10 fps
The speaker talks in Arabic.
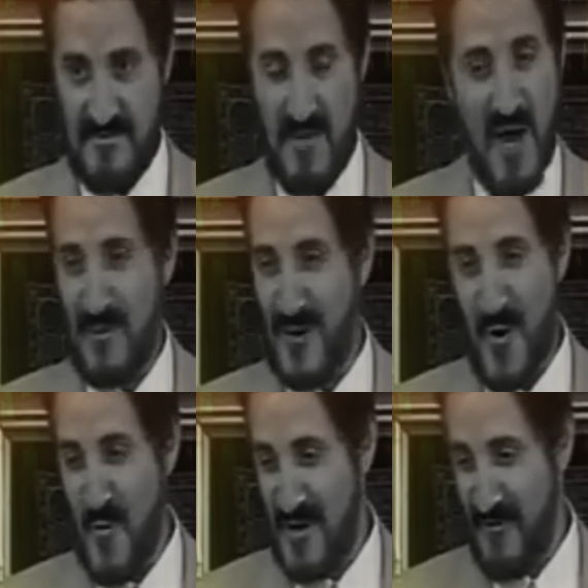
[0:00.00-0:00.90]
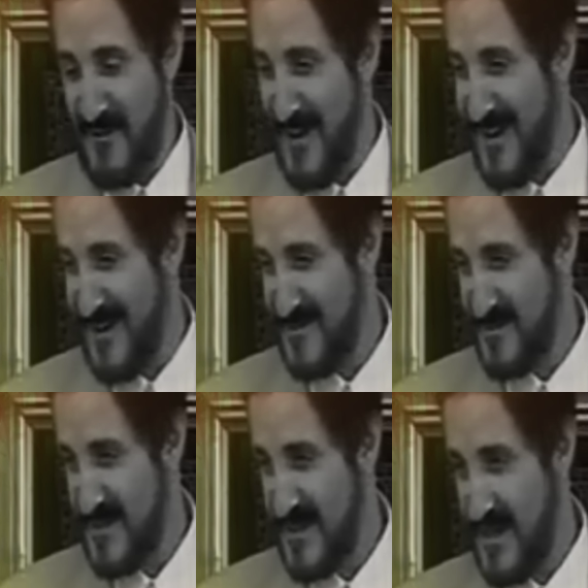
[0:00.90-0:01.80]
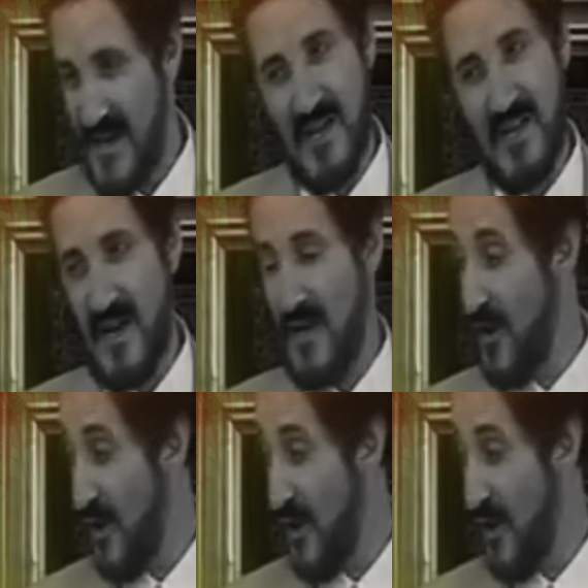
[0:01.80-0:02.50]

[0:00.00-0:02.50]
ما أبركه من إفناء لا اله الا